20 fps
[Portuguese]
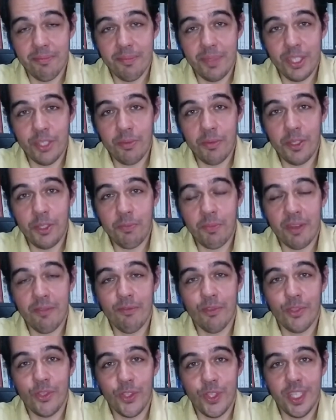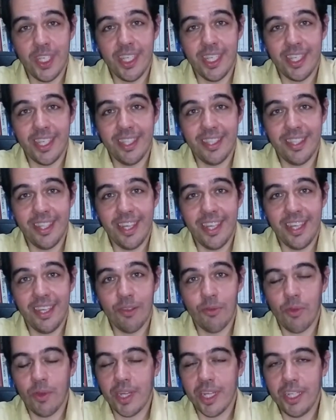principalmente para você que tem
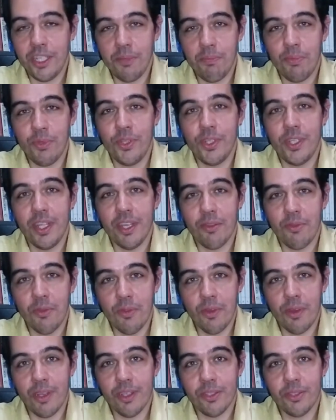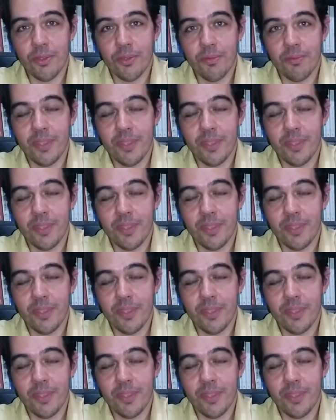qualquer tipo de negócio,